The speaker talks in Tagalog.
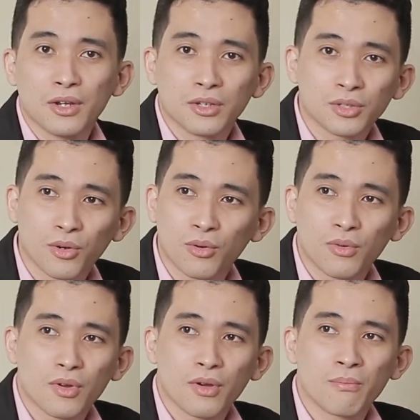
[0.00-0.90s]

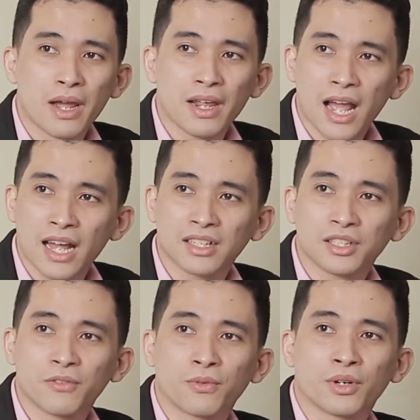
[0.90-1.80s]
So, my
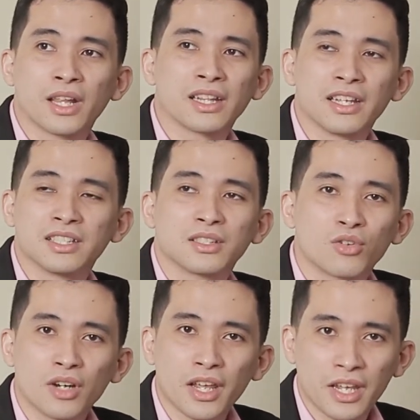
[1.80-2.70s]
answer for that is,
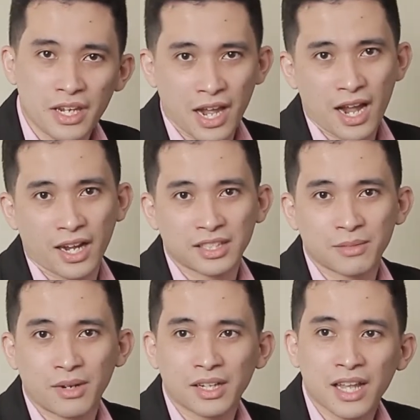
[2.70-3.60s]
kung nahihiya ka sa
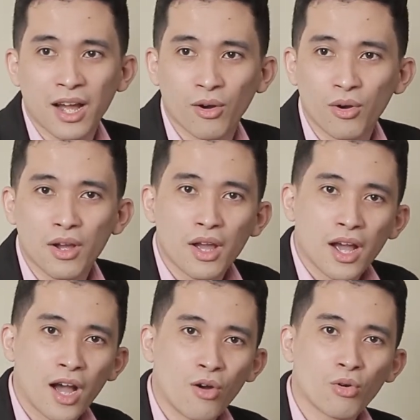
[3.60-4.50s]
mga tao,
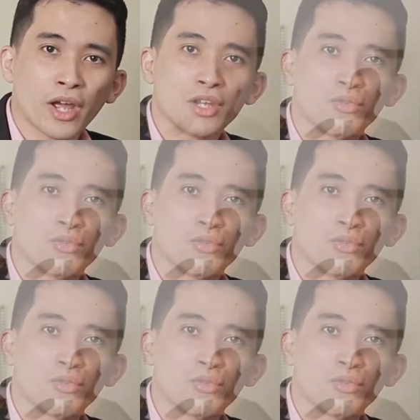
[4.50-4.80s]
how can